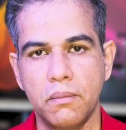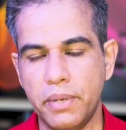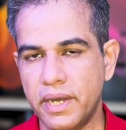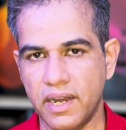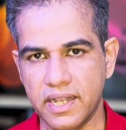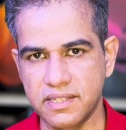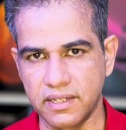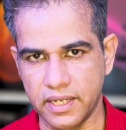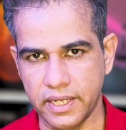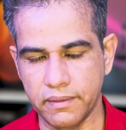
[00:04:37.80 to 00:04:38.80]
फिर रिलैक्स
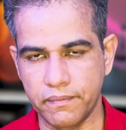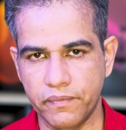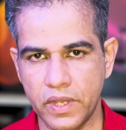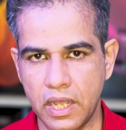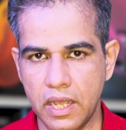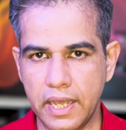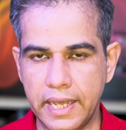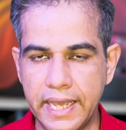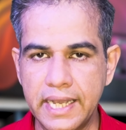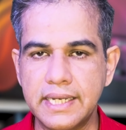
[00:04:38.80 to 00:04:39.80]
करना है
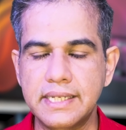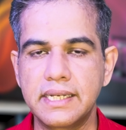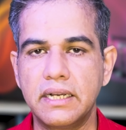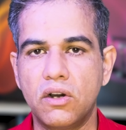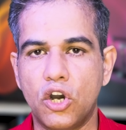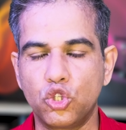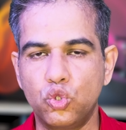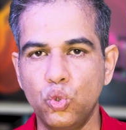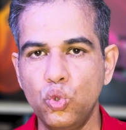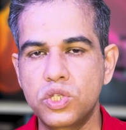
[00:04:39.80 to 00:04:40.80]
एक और
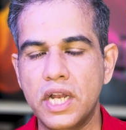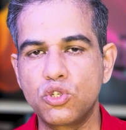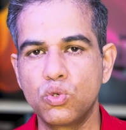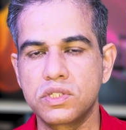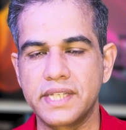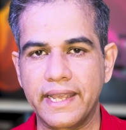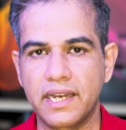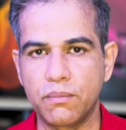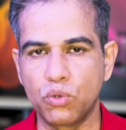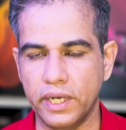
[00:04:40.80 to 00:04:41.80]
दूसरा जो साइकिल
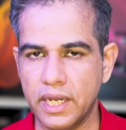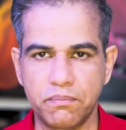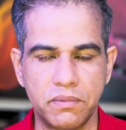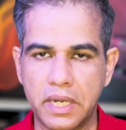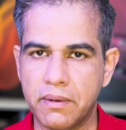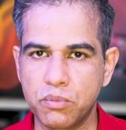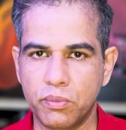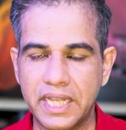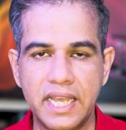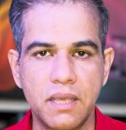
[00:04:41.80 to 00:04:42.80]
आपको लेना है मैंने आपको
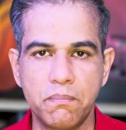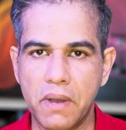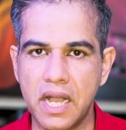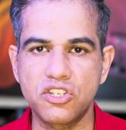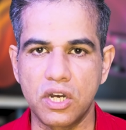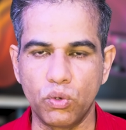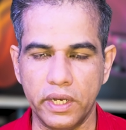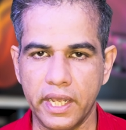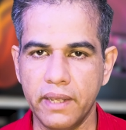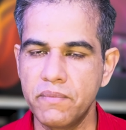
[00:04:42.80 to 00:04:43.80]
बताया कि पांच राउंड
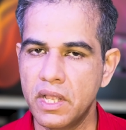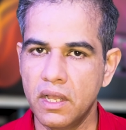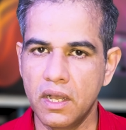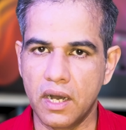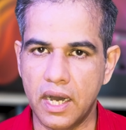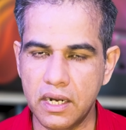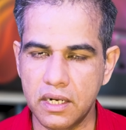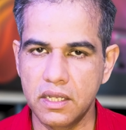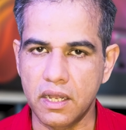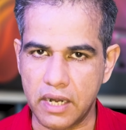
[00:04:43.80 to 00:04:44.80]
लेने हैं हर
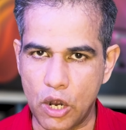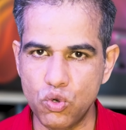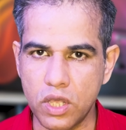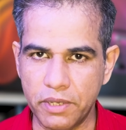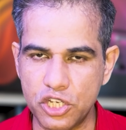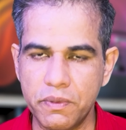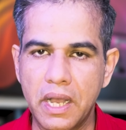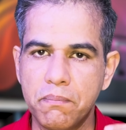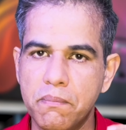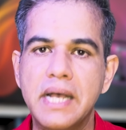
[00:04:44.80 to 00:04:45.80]
राउंड के बीच में
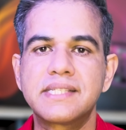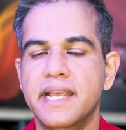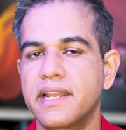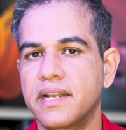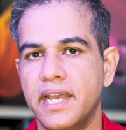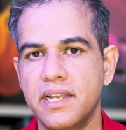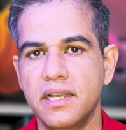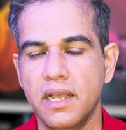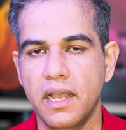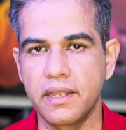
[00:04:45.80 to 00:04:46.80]
आप पांच सेकेंड का एक
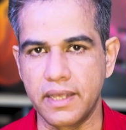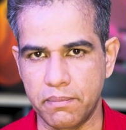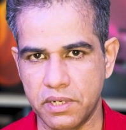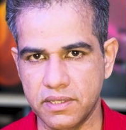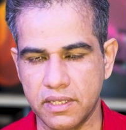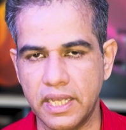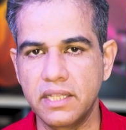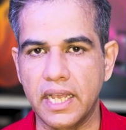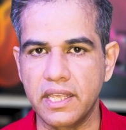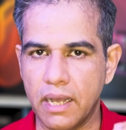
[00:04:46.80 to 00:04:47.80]
गैप रख सकते हैं
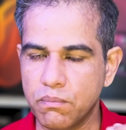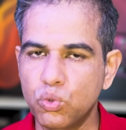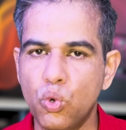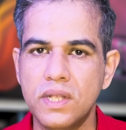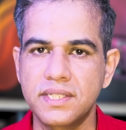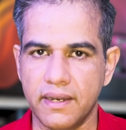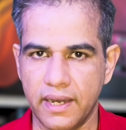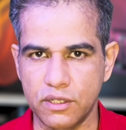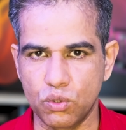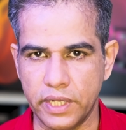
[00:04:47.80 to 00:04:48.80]
ताकि आप थोड़ा सा
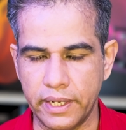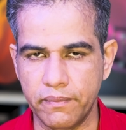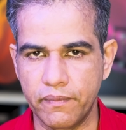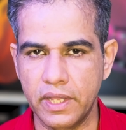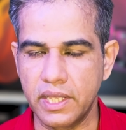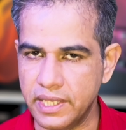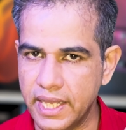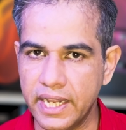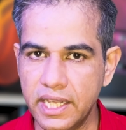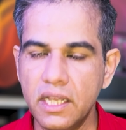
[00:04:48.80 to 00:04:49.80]
रिलैक्स हो जाएं ये
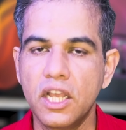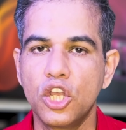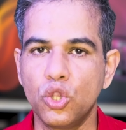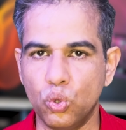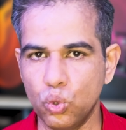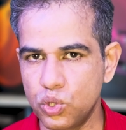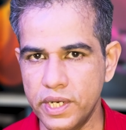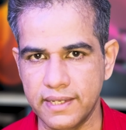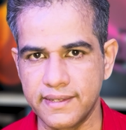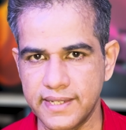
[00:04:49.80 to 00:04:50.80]
रही दूसरी
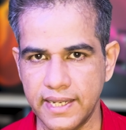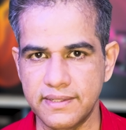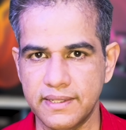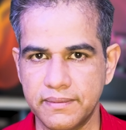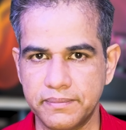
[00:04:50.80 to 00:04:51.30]
एक्सरसाइज